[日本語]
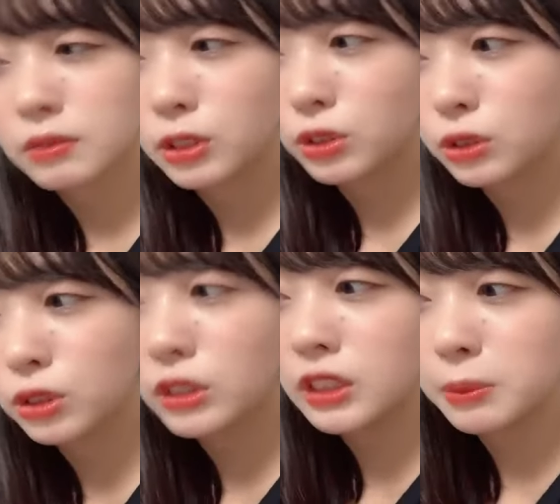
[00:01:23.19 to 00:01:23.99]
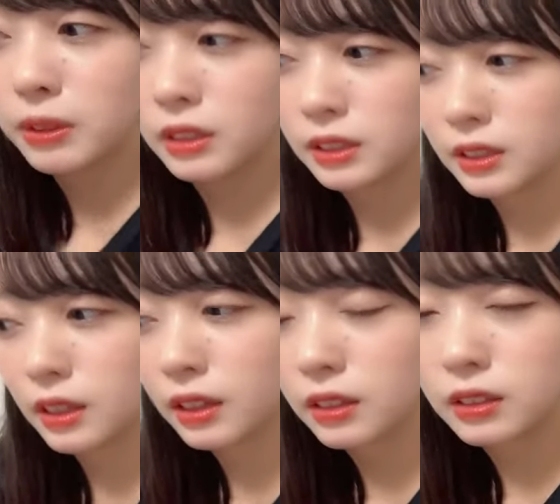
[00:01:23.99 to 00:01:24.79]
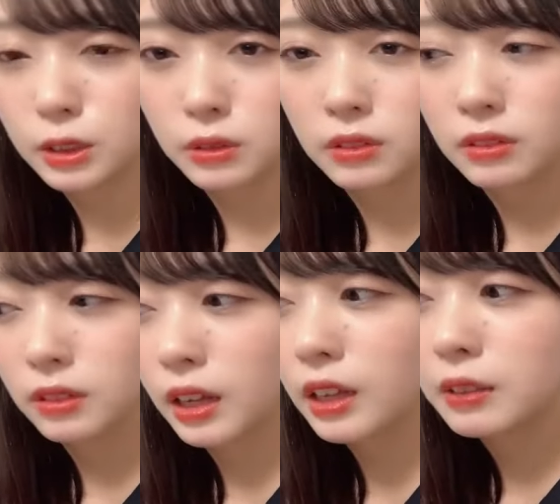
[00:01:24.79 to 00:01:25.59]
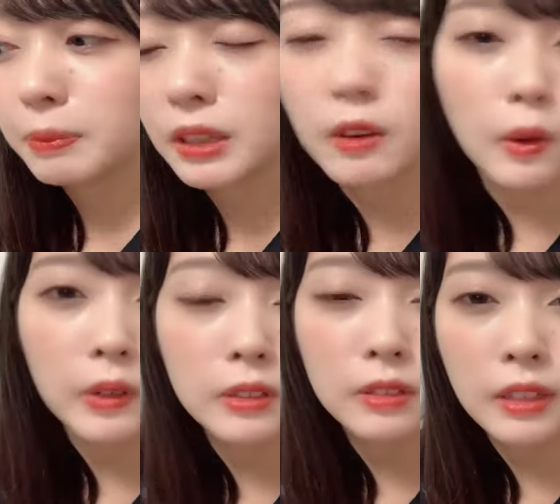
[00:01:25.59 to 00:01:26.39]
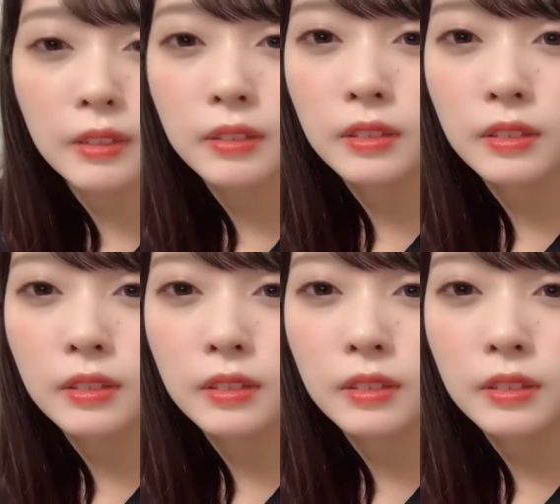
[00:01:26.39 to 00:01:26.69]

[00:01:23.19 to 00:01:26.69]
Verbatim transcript: 12時まで寝たいんですよ半には終わるので